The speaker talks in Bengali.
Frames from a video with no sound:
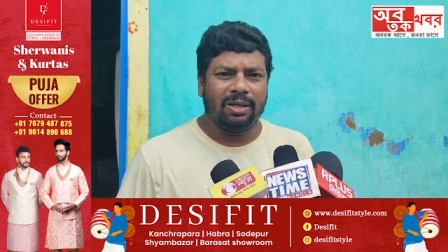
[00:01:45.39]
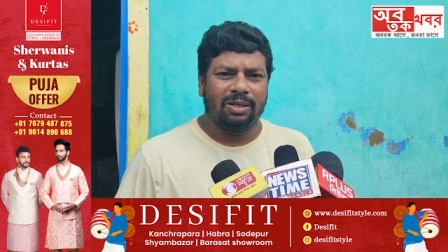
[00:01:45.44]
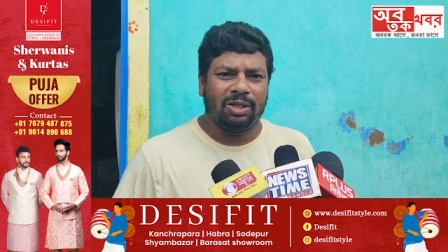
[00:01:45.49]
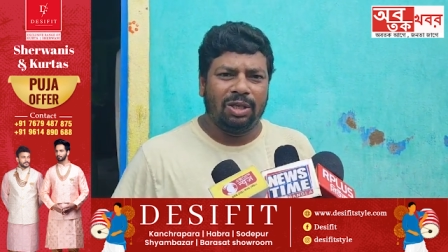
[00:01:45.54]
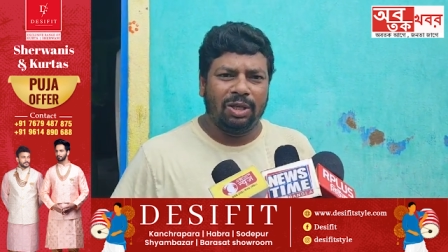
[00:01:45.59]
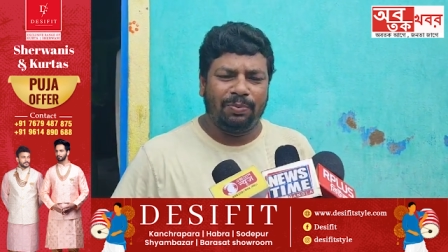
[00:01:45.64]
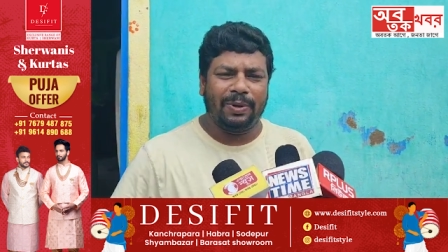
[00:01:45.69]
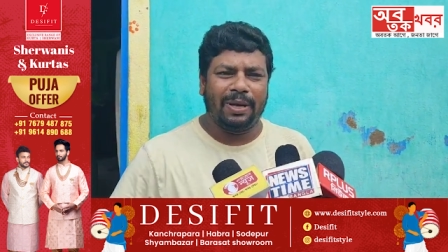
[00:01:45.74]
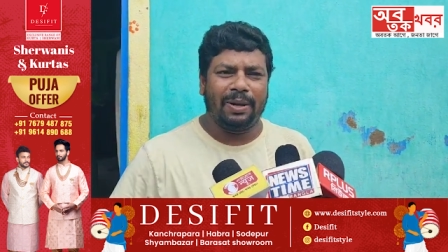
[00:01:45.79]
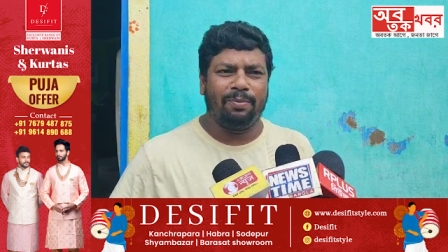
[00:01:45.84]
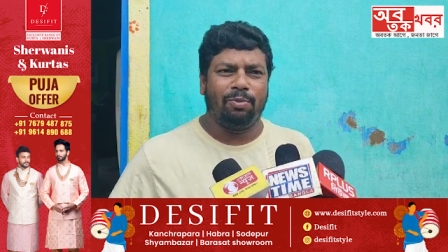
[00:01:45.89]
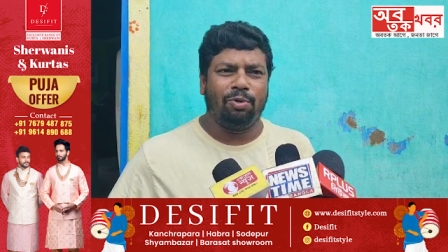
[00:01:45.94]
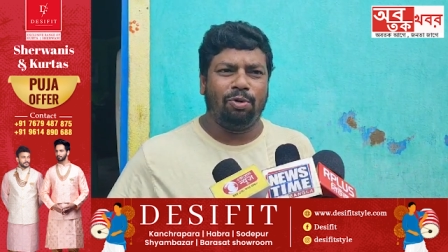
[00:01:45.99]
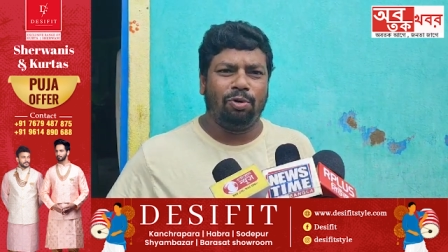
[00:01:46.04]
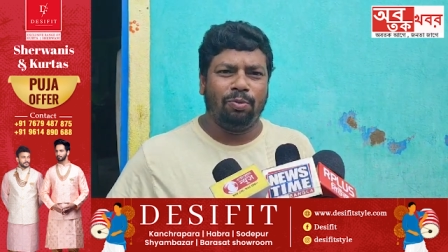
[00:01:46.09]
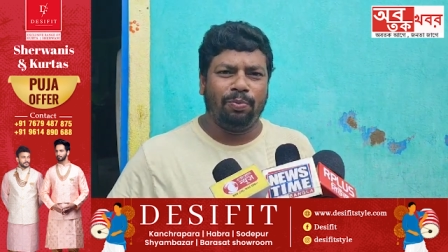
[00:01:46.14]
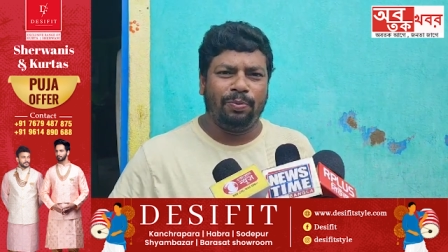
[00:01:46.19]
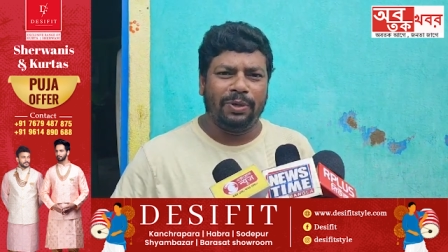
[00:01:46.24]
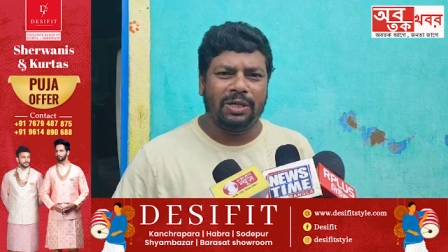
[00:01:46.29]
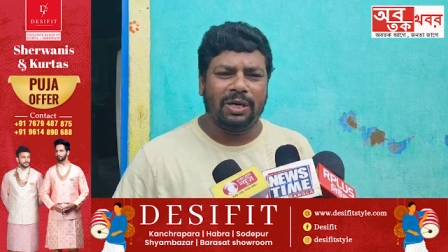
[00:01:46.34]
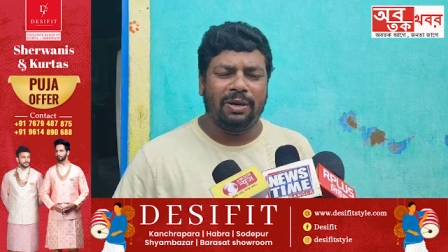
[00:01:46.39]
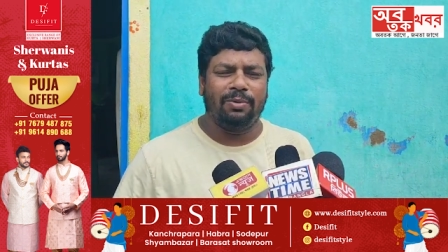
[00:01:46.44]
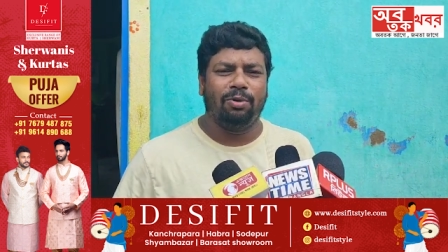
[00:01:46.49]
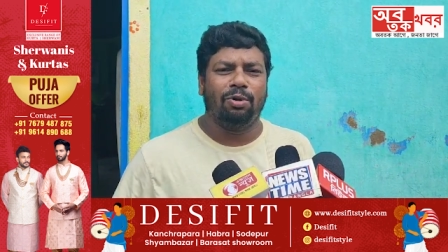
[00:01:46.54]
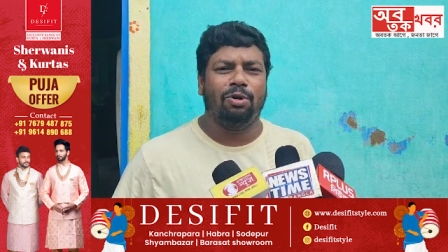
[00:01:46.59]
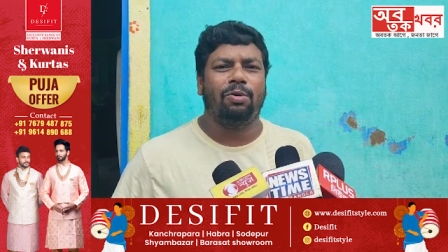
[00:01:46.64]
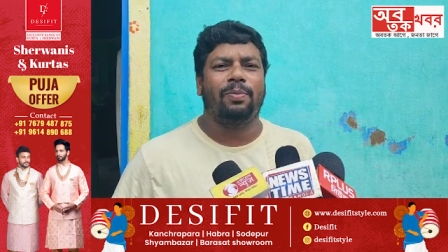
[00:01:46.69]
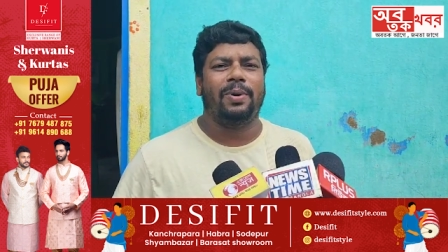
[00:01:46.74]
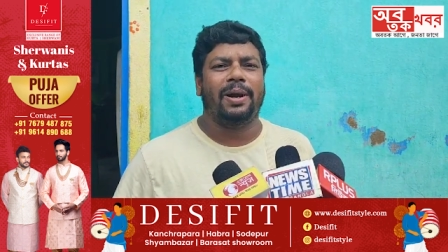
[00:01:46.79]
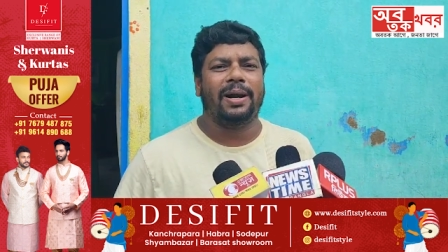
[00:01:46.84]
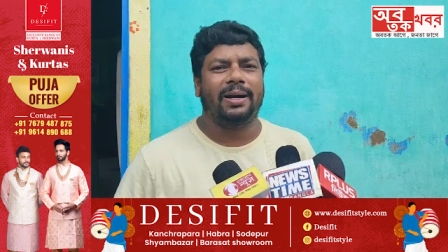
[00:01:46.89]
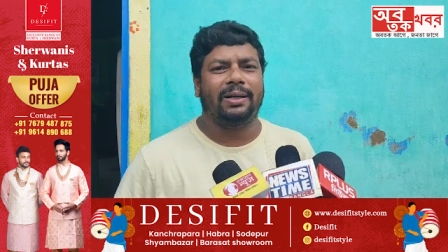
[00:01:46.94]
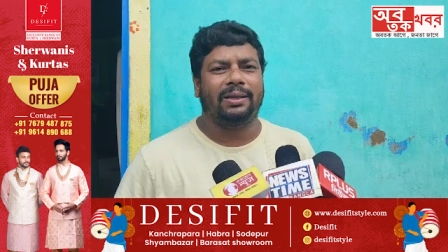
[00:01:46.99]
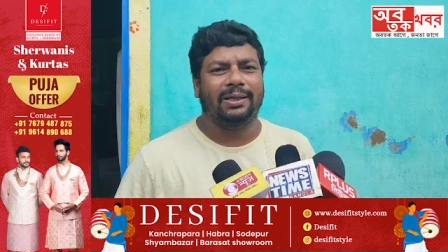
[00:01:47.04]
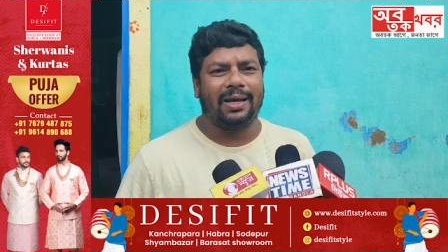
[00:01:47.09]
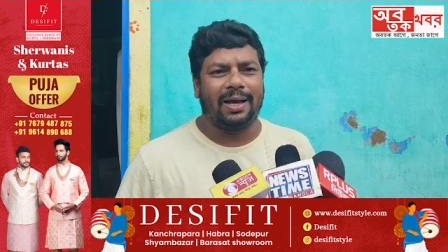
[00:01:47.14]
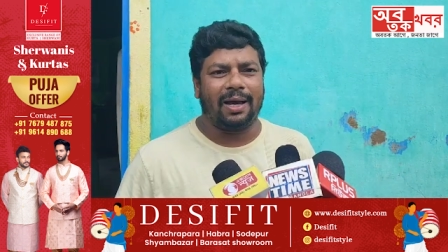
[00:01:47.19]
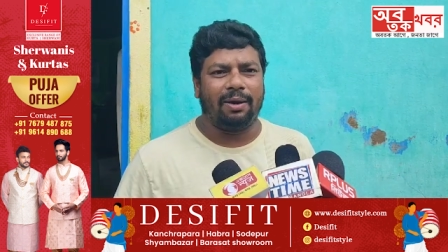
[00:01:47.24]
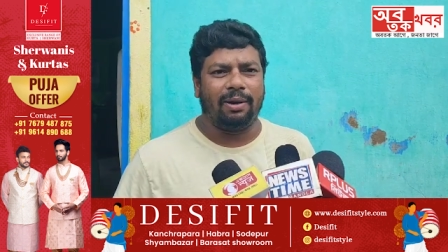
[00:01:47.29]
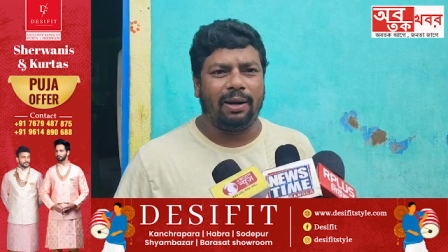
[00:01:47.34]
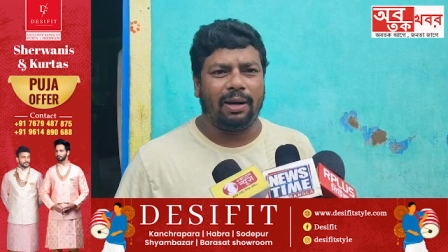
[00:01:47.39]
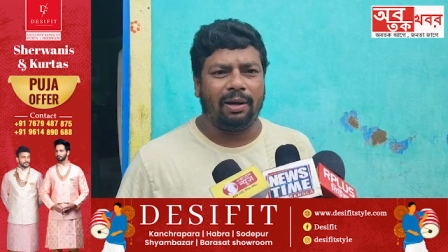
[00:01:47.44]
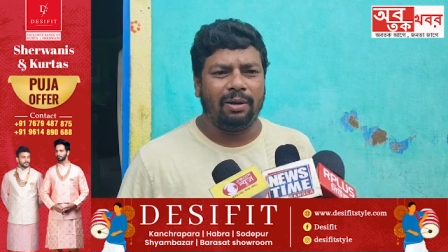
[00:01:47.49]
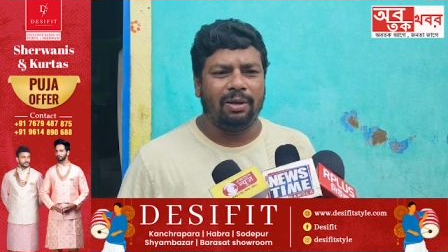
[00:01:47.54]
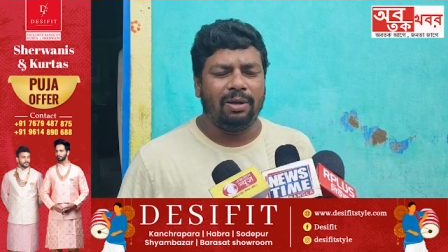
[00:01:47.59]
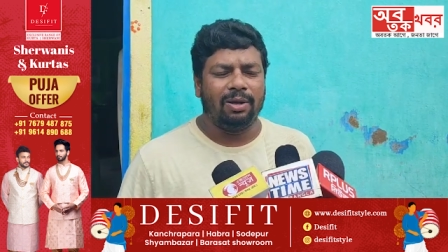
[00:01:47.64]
সিপিএম বলুন বিজেপি বলুন মার্কেট থেকে হাওয়া